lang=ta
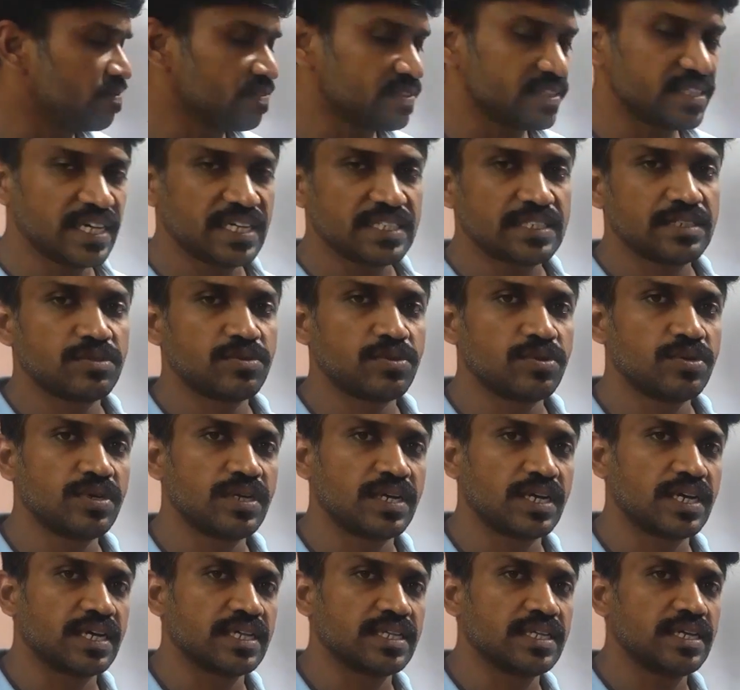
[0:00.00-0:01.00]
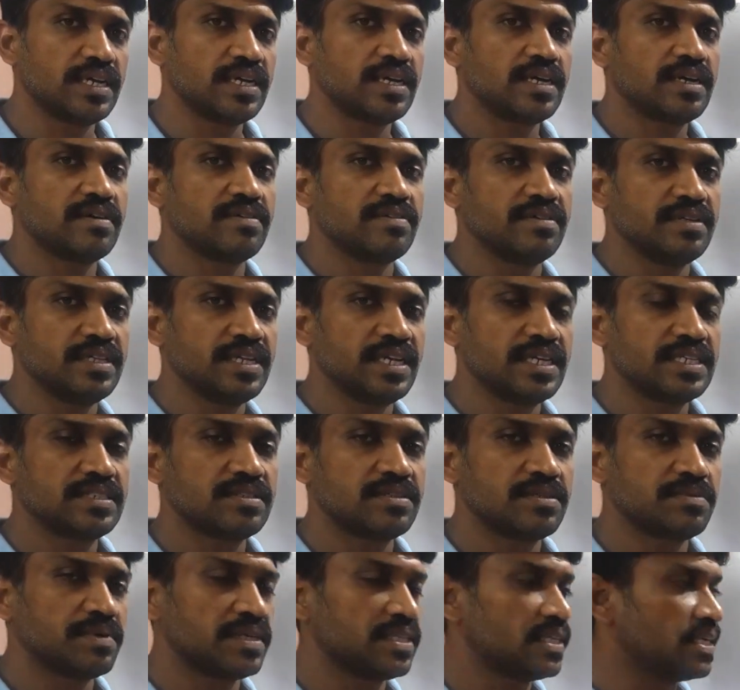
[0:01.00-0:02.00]
வித்தியாசம் ஒன்றும் இருக்காது
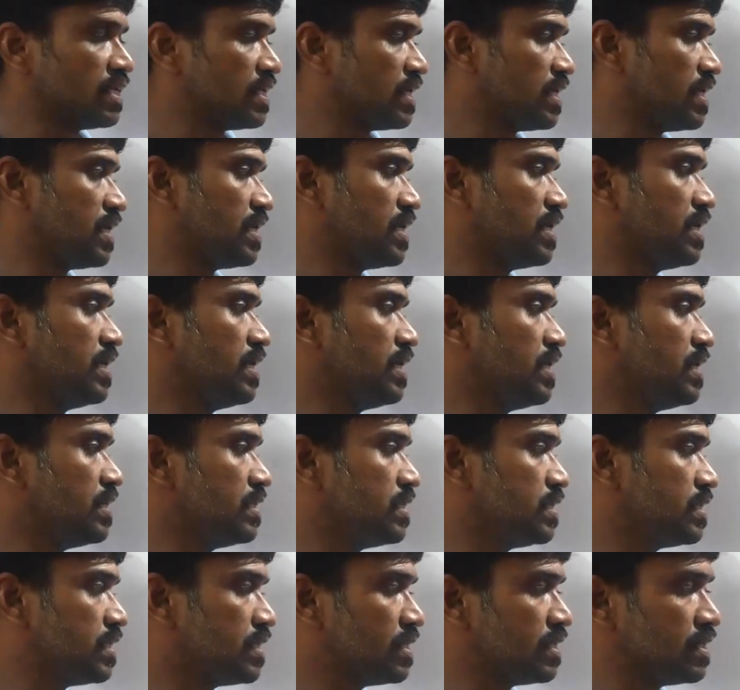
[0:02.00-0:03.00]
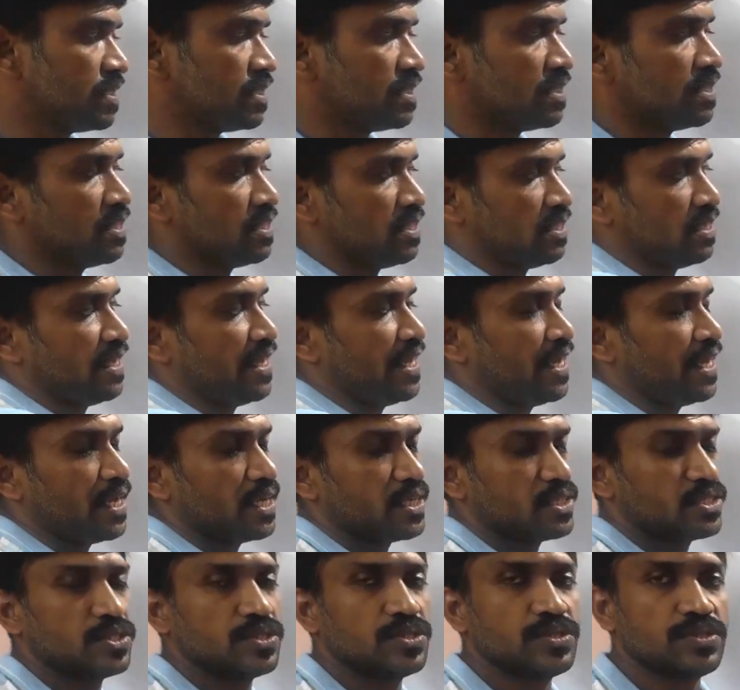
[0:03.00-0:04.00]
வித்தியாசம்னு பார்த்தீங்கன்னா இந்த
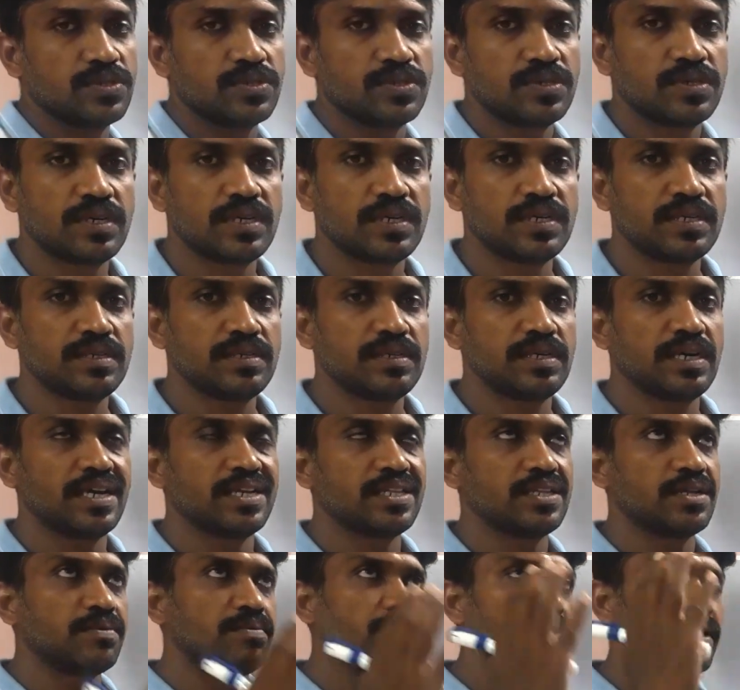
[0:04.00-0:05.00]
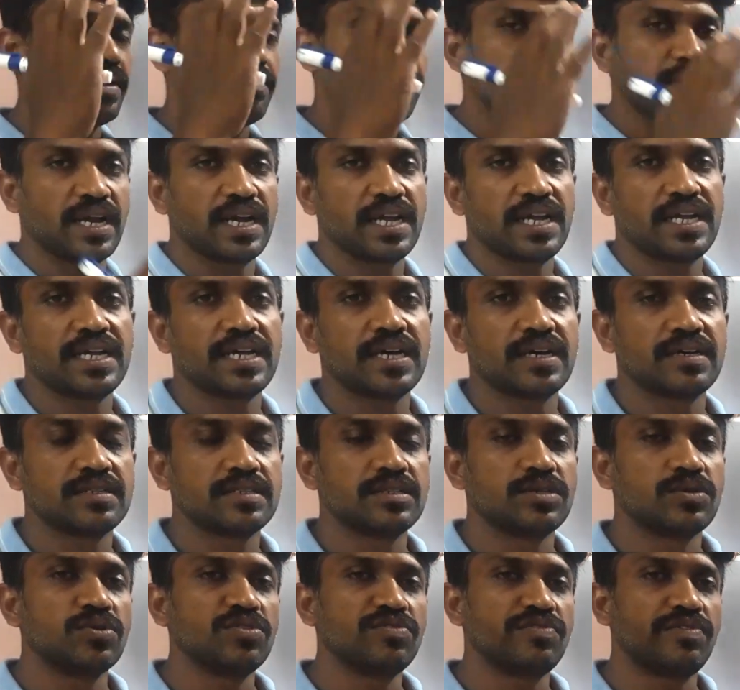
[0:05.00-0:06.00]
ஏஹெச்சு எடுத்துகிட்டு போய் மேலே
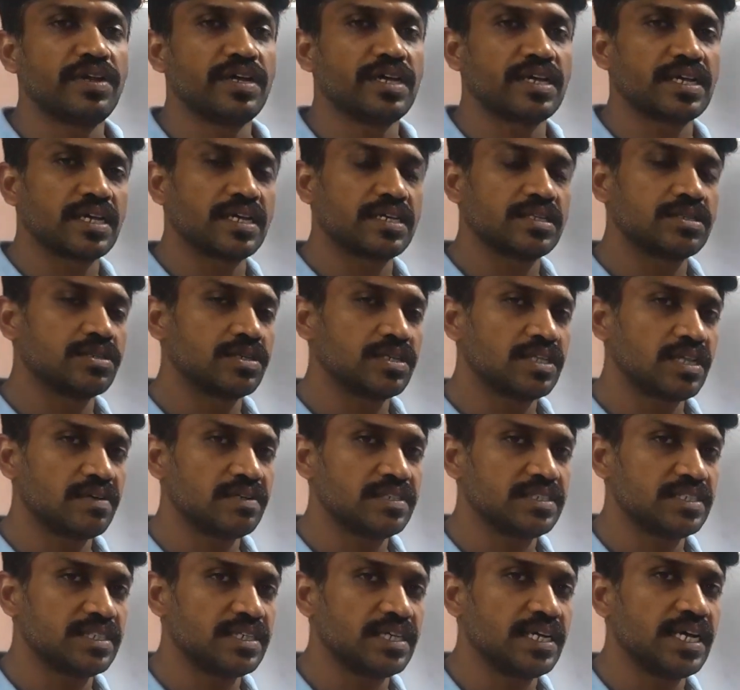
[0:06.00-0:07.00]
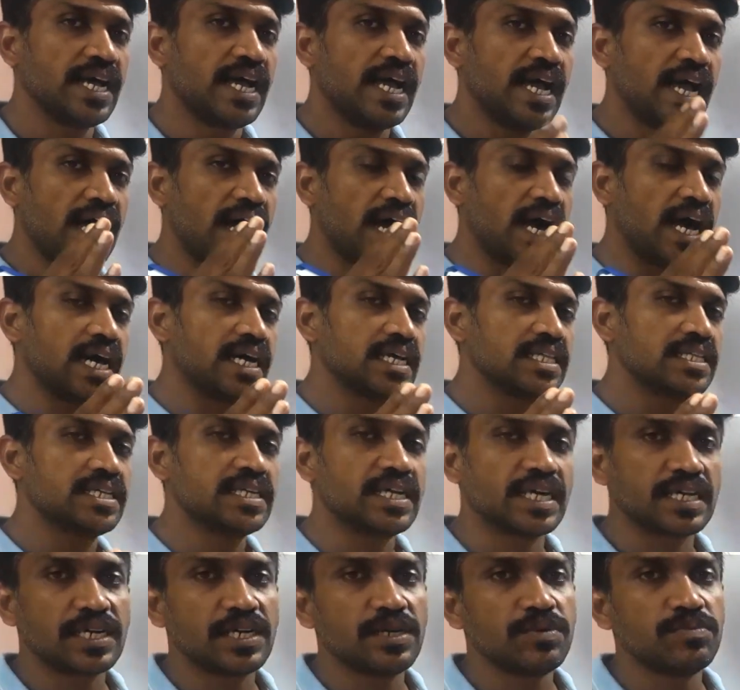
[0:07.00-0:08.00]
எங்கேயாவது ரூஃபில் எங்கேயாவது எடுத்து வச்சுட்டு
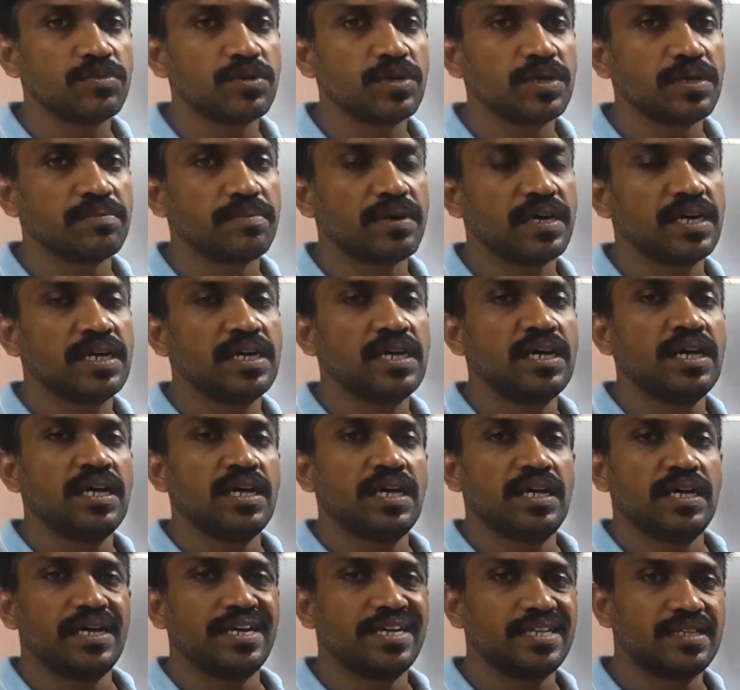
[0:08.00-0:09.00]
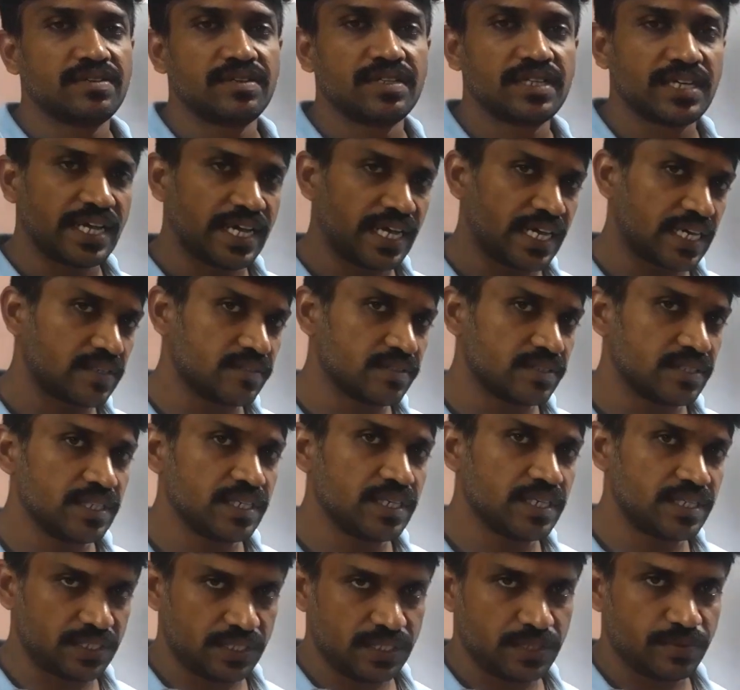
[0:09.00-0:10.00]
அங்கேருந்து டக்டிவ் மூலியமாக எடுத்துகிட்டு வந்து ஏரை வந்து
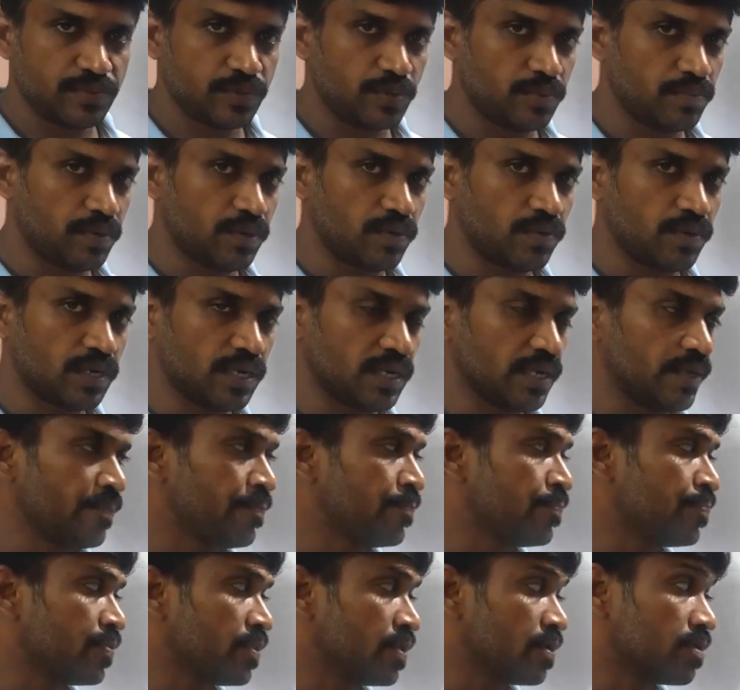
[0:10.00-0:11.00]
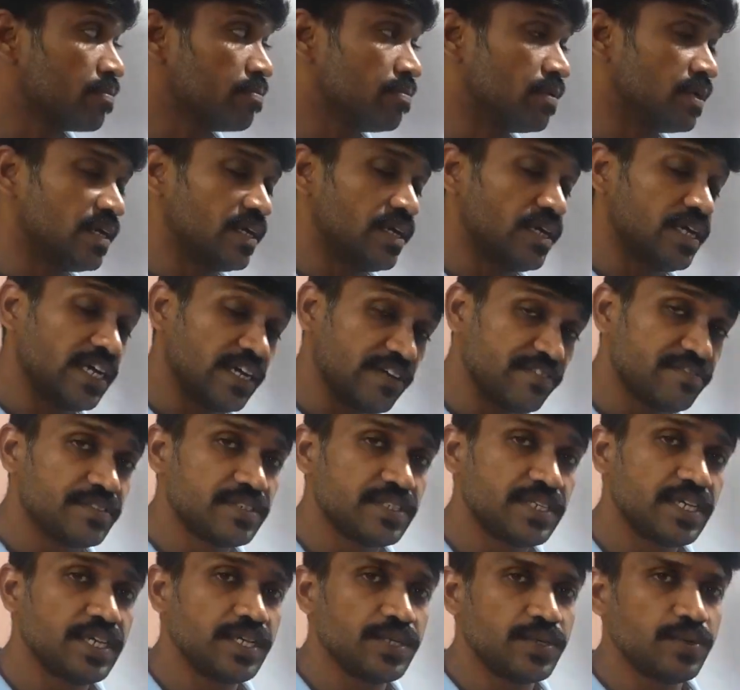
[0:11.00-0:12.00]
டிஸ்ட்ரிபியூட் பண்ணுவாங்க பட்
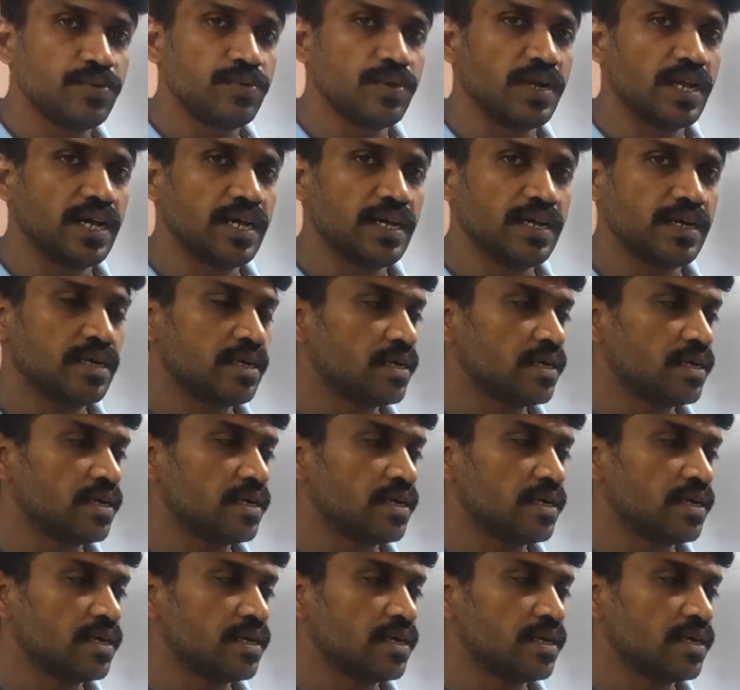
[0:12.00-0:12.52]
எஃப்சியூவில்